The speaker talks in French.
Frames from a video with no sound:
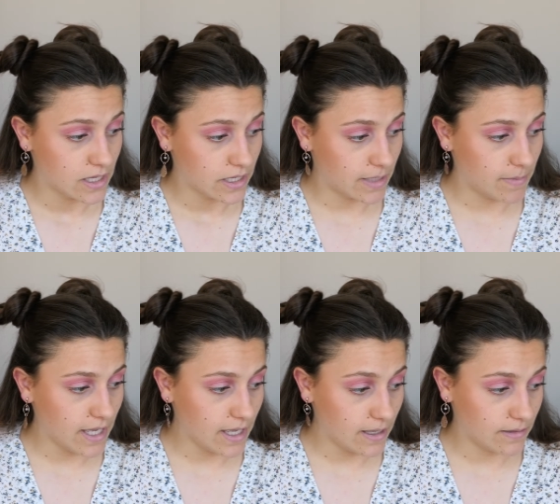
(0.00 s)
et eh ben
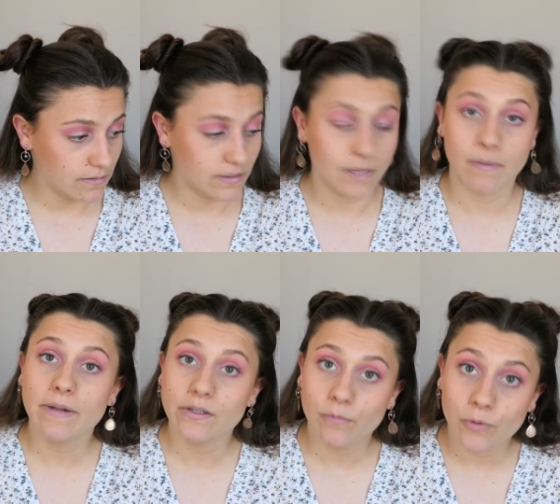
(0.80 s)
il euh, y a pas
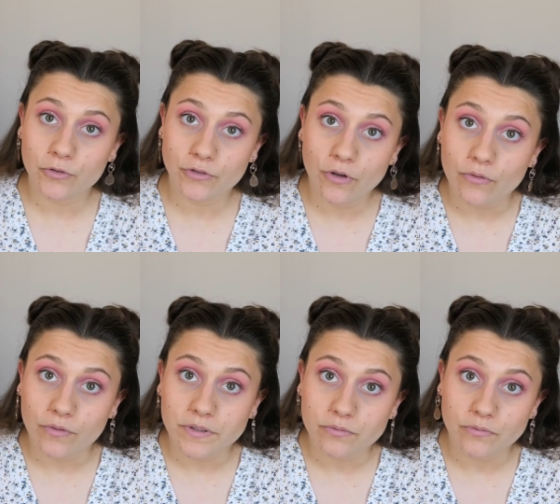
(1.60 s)
mal de mendiants hein, en
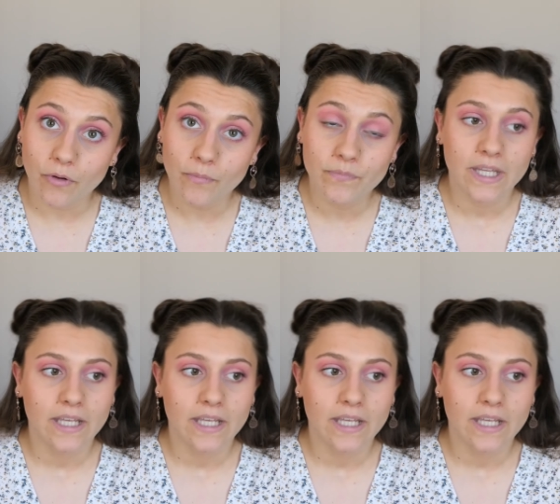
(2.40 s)
fait souvent.